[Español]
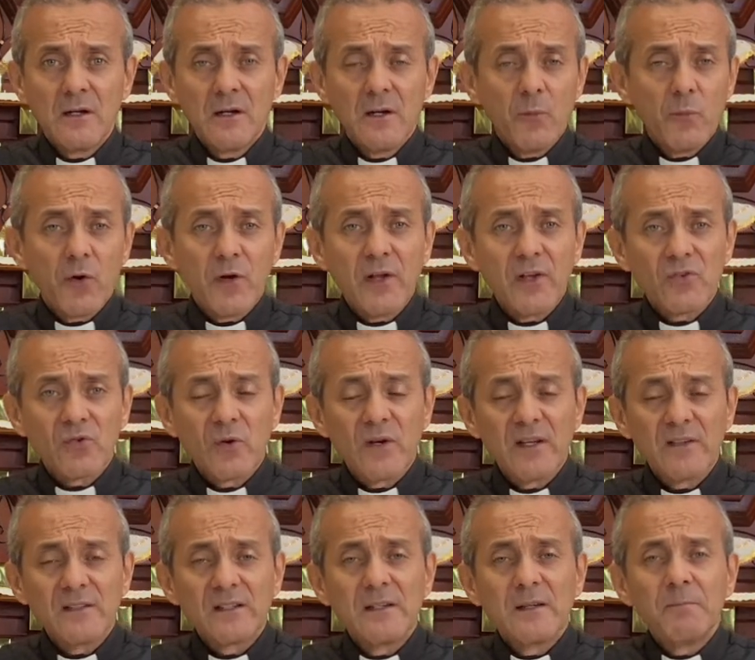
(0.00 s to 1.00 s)
Por eso
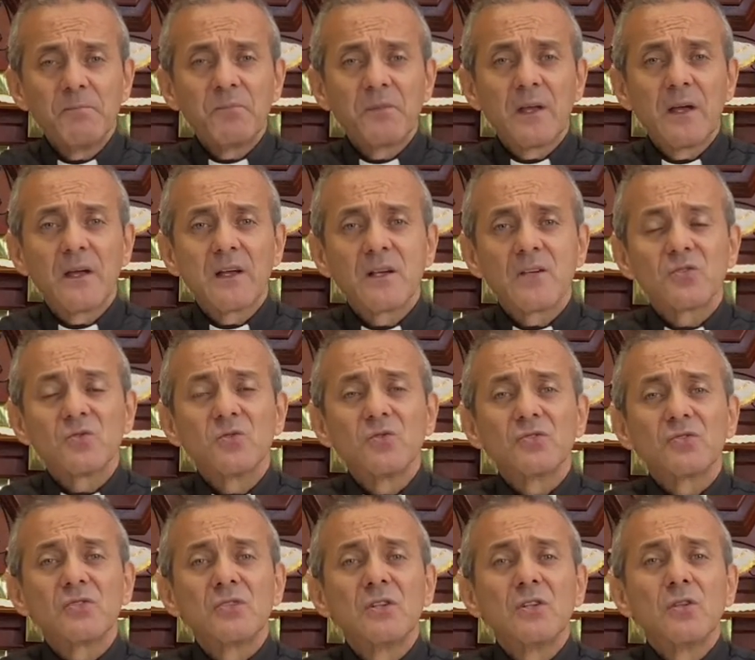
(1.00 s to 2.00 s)
es que Jesús
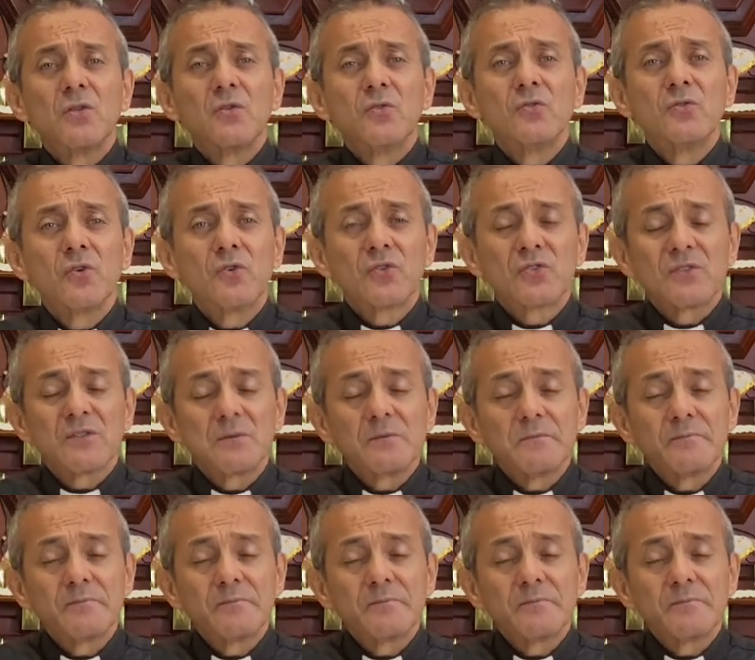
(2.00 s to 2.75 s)
nos